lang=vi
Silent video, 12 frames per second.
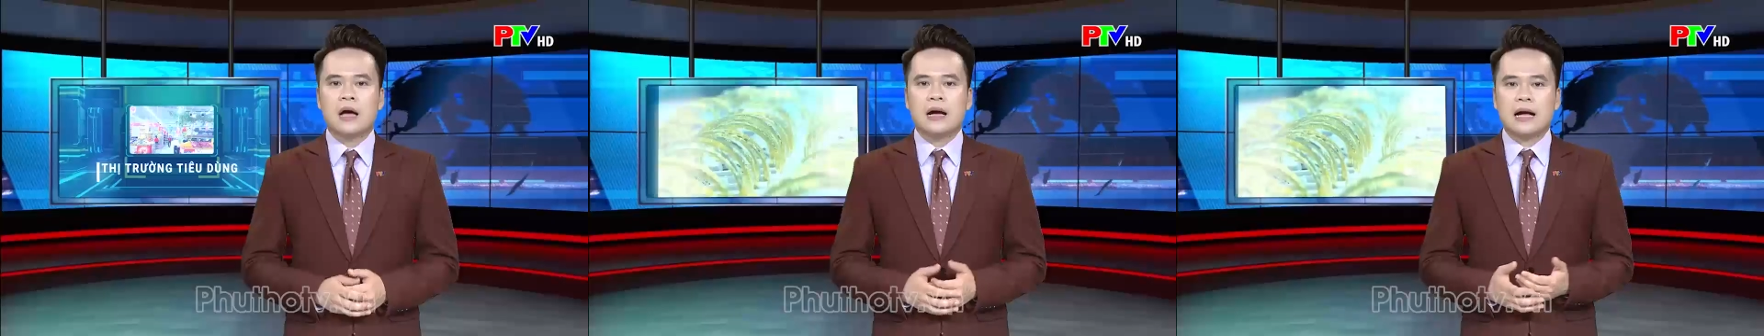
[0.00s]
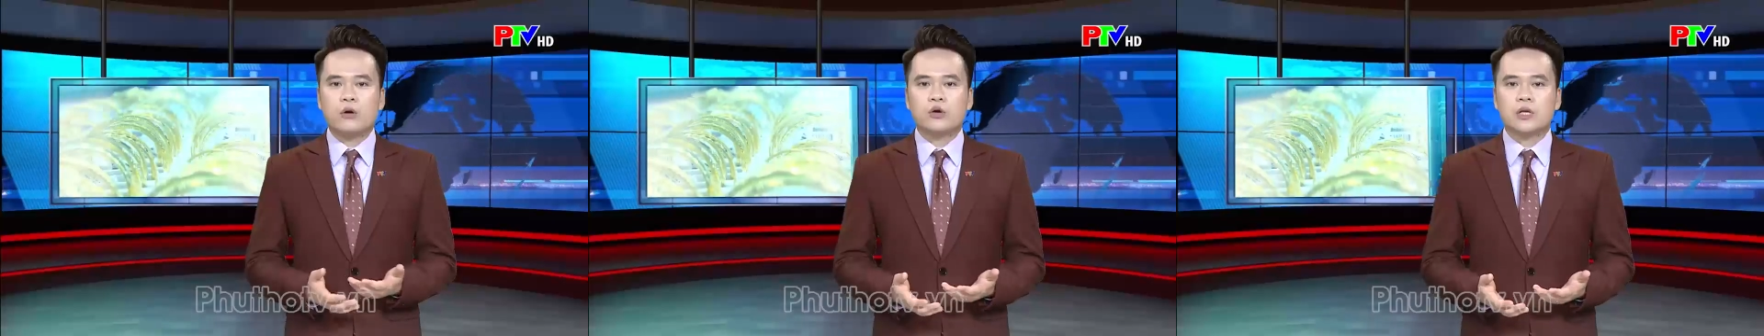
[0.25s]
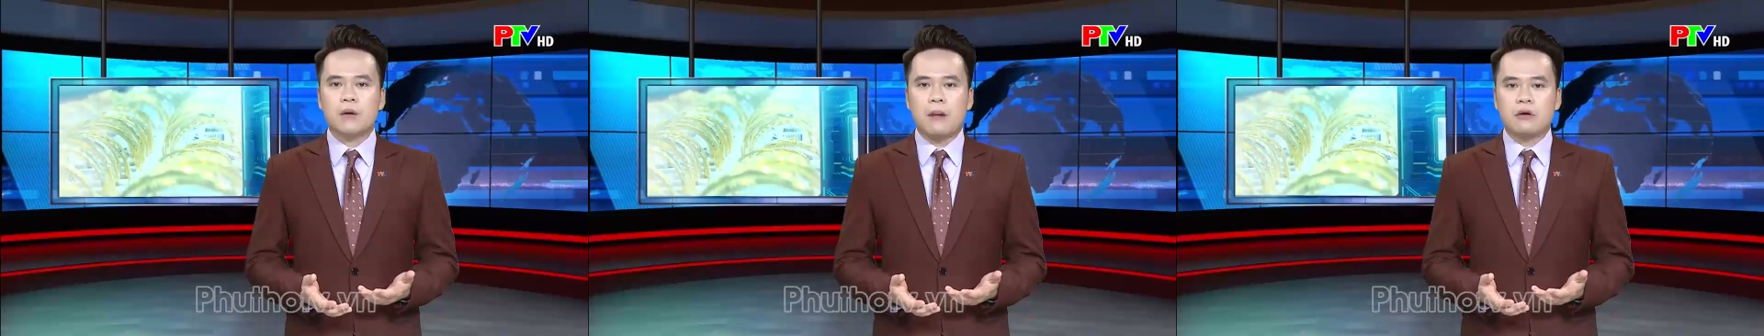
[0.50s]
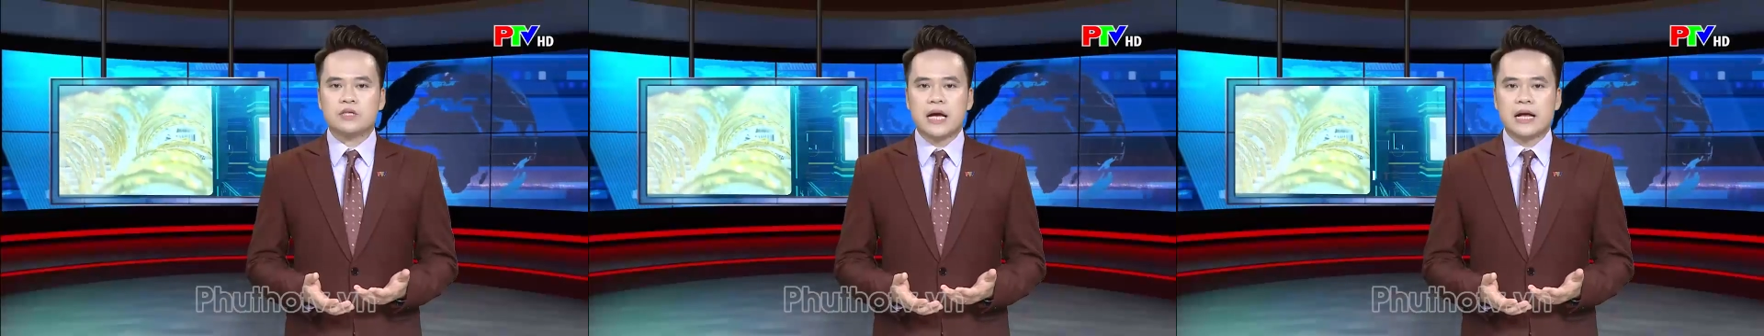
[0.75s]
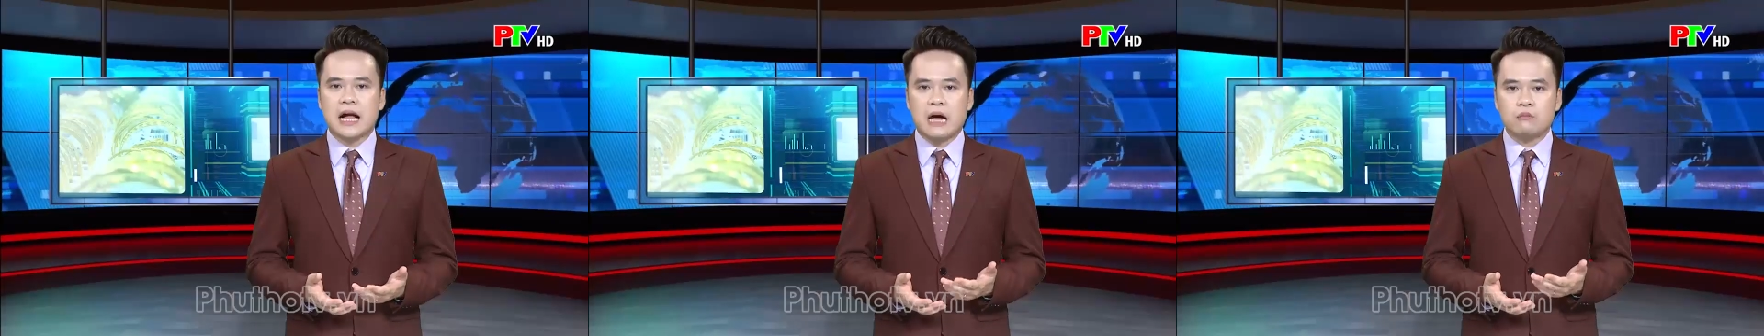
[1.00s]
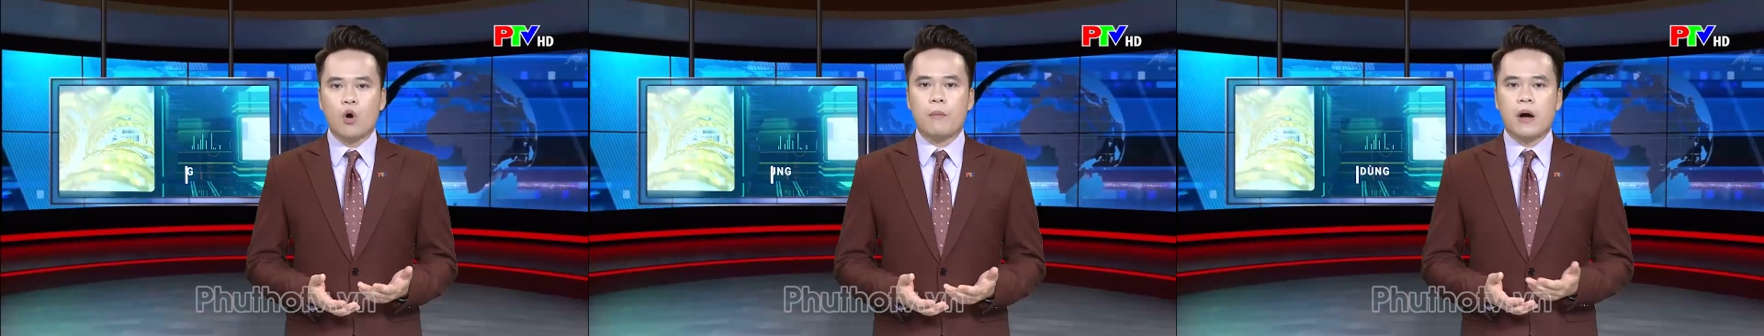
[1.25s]
Các đối tượng mạo danh
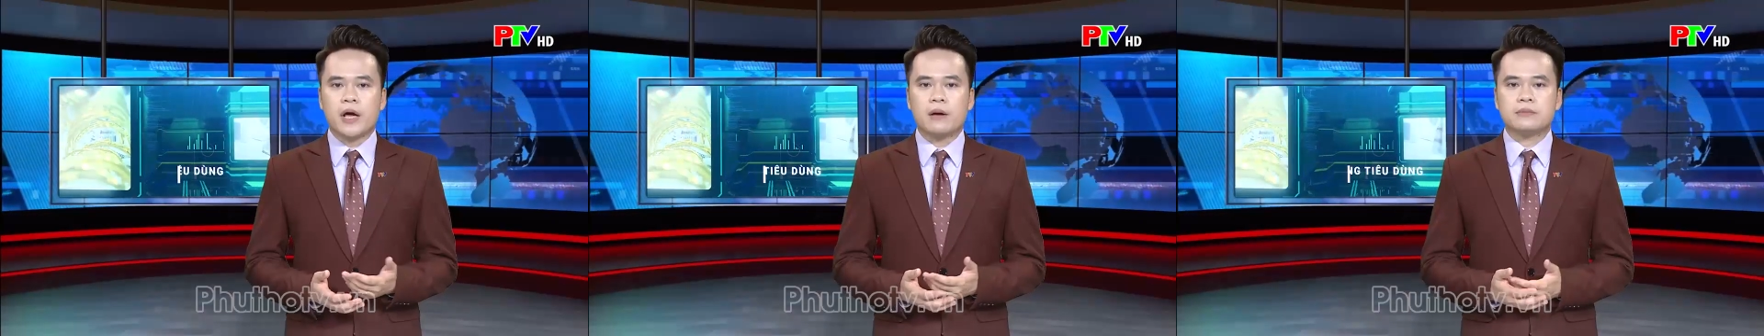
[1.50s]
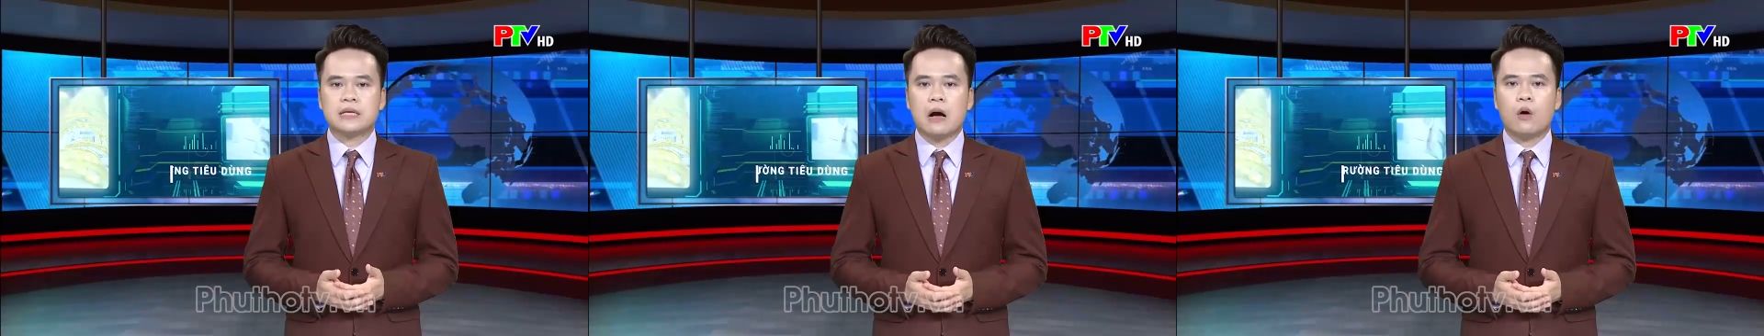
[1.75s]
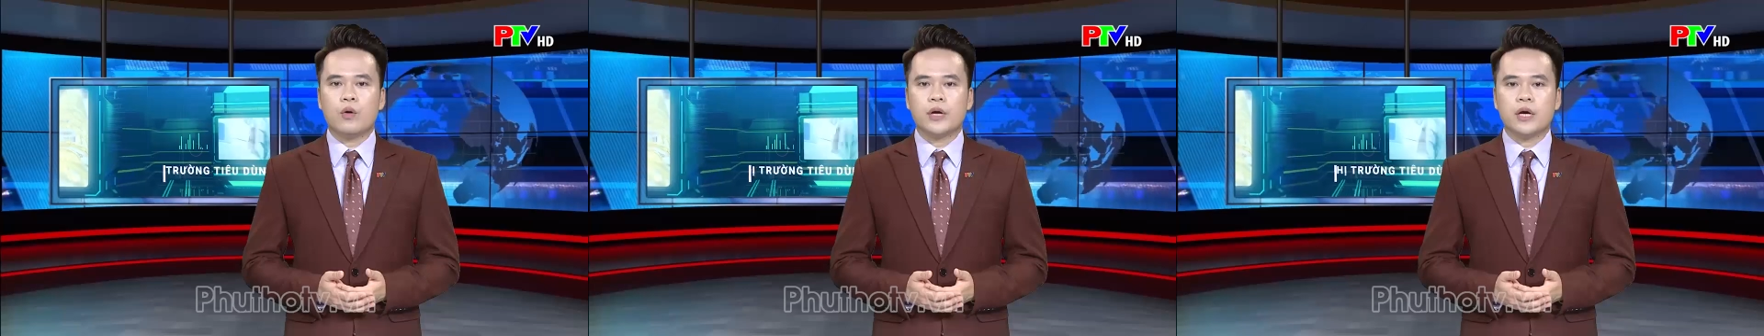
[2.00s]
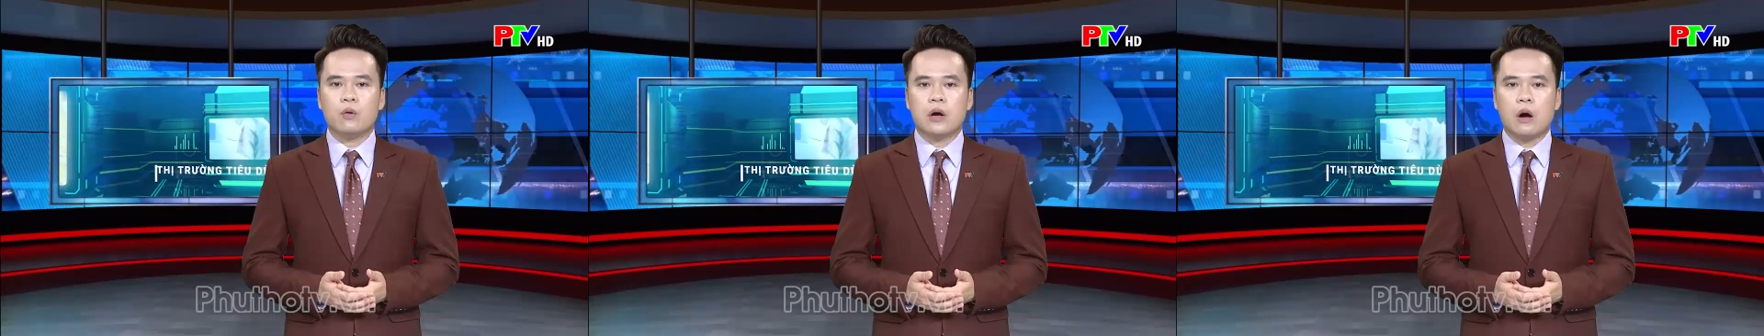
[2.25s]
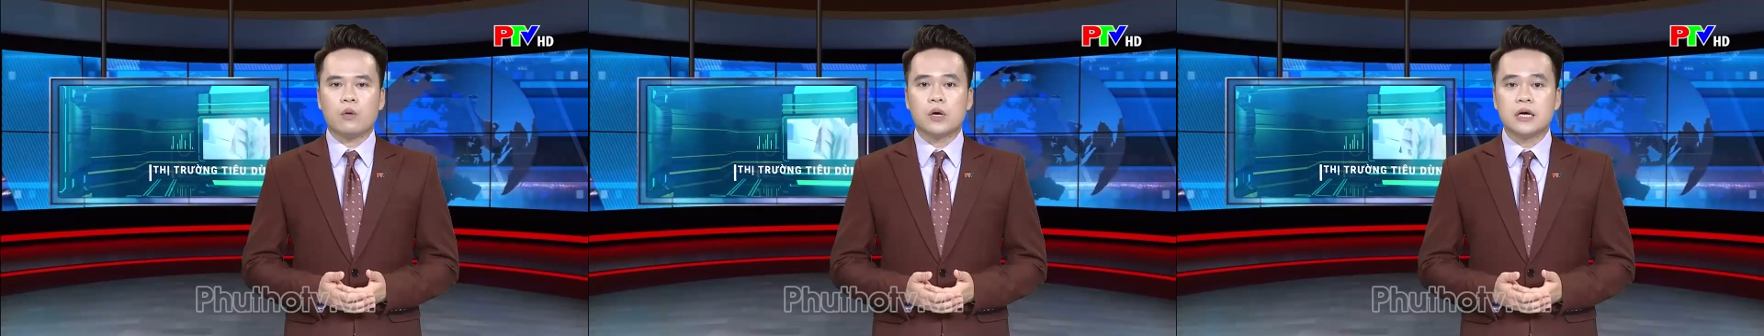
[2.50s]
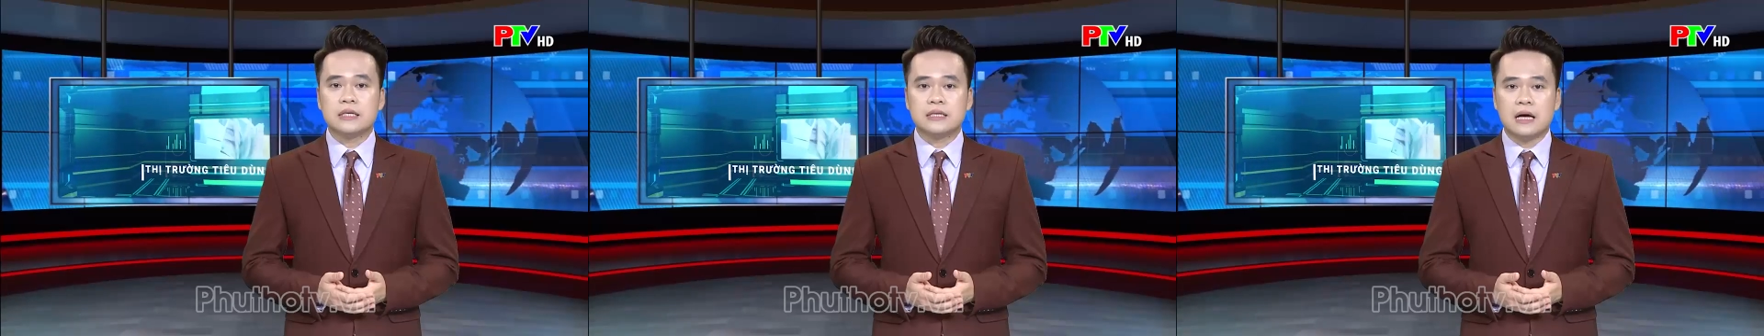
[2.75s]
cán bộ bảo hiểm xã hội yêu cầu
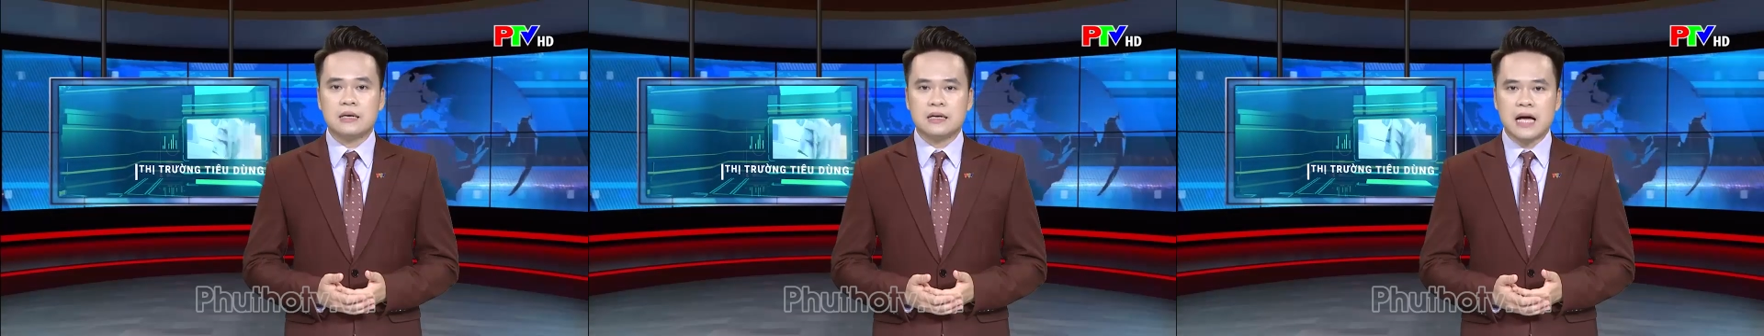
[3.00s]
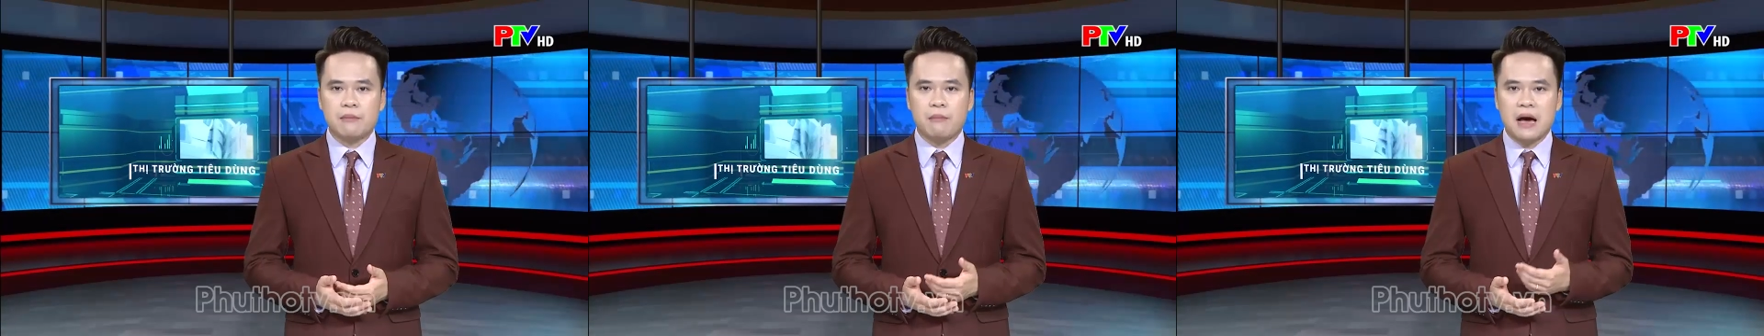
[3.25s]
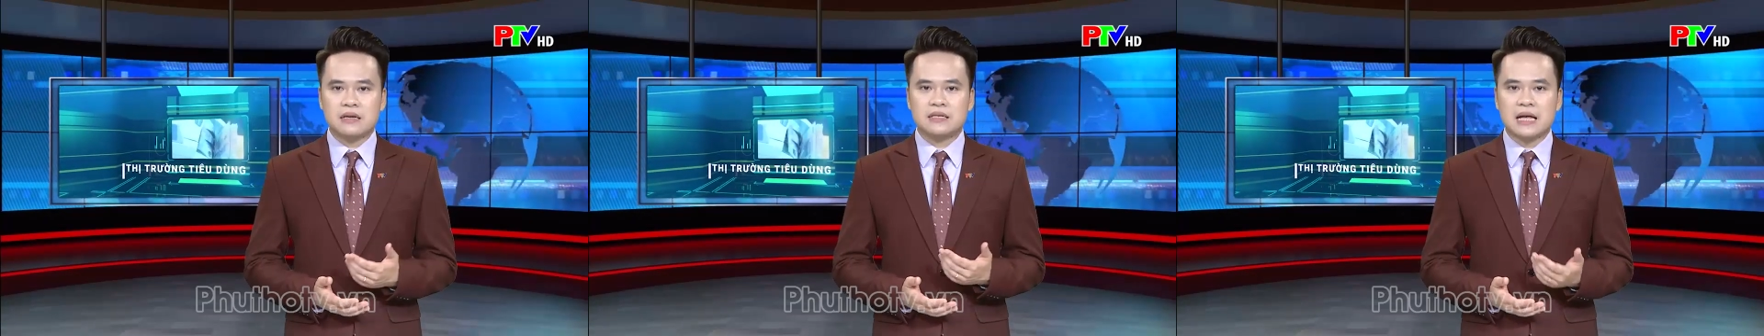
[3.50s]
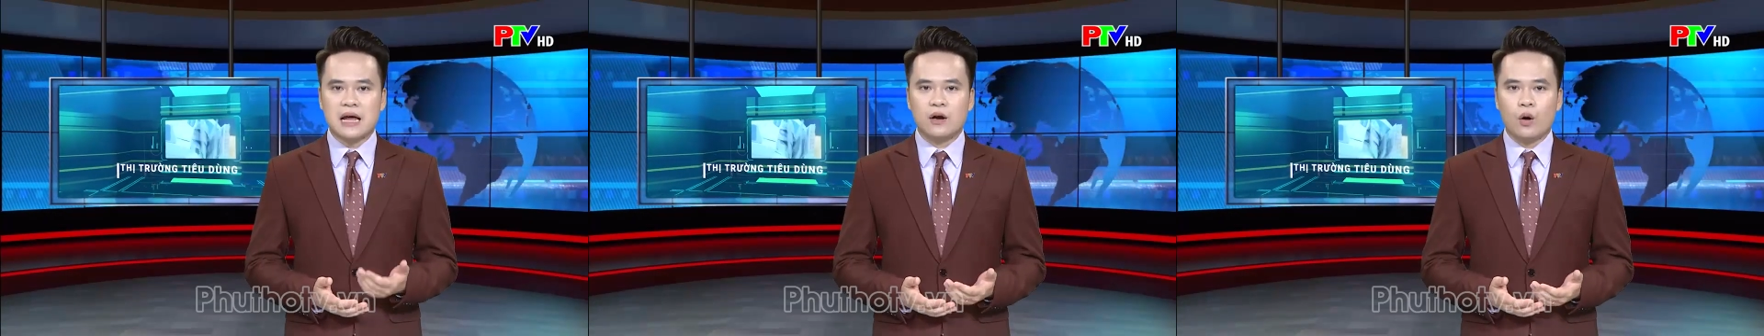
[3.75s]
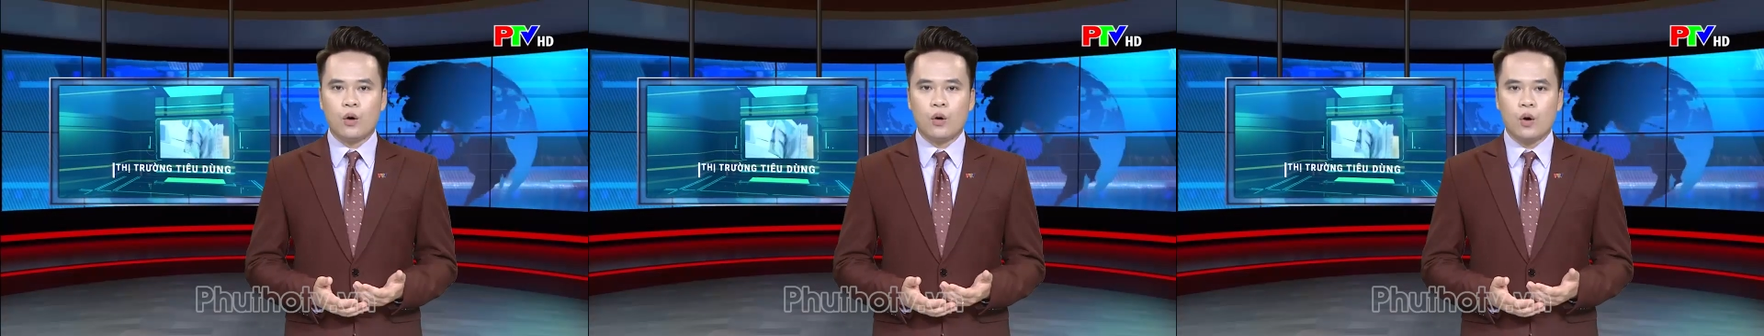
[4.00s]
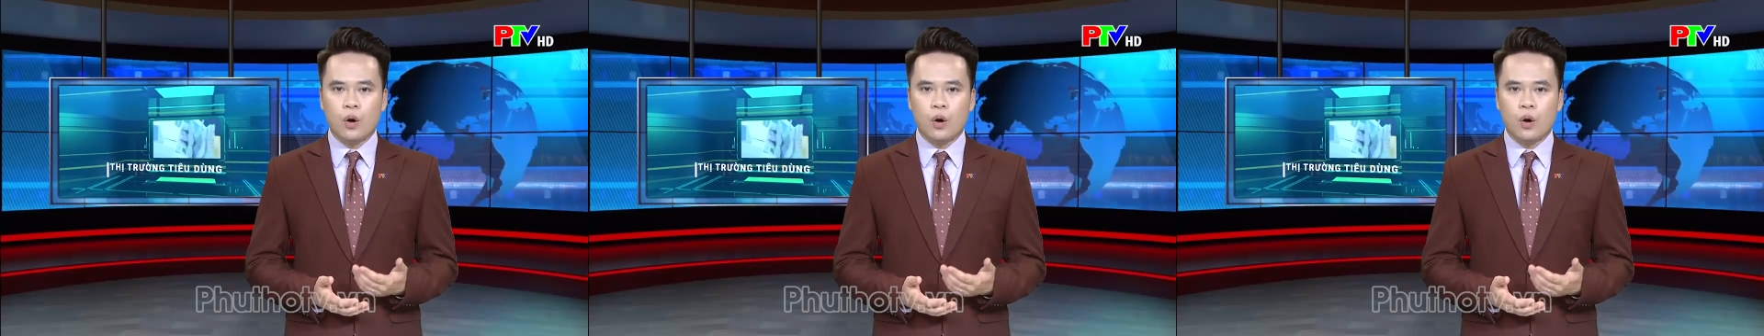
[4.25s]
người dân kết bạn Zalo